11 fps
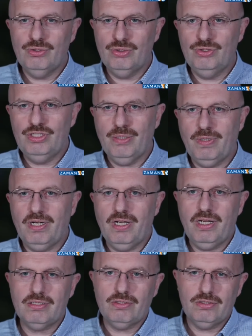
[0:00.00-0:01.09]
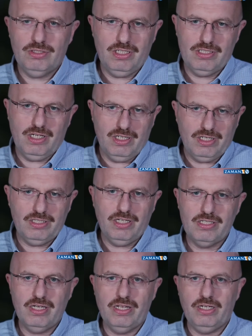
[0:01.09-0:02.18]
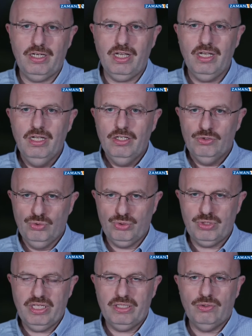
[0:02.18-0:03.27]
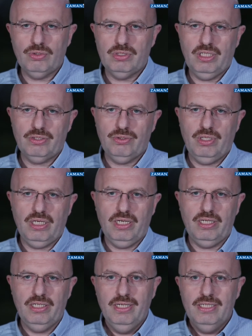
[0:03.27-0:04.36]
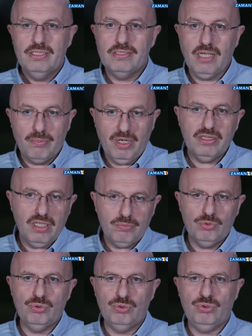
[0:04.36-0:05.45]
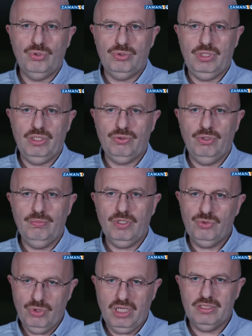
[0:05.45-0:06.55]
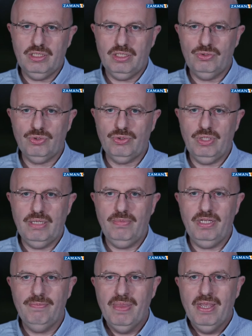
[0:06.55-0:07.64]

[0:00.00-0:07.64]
yürüyüş yaparlar, köşe yazarları yazılarıyla duruşlarını ortaya koyarlar. Zamanda bu duruşu ortaya koymak şu açıdan çok önemli.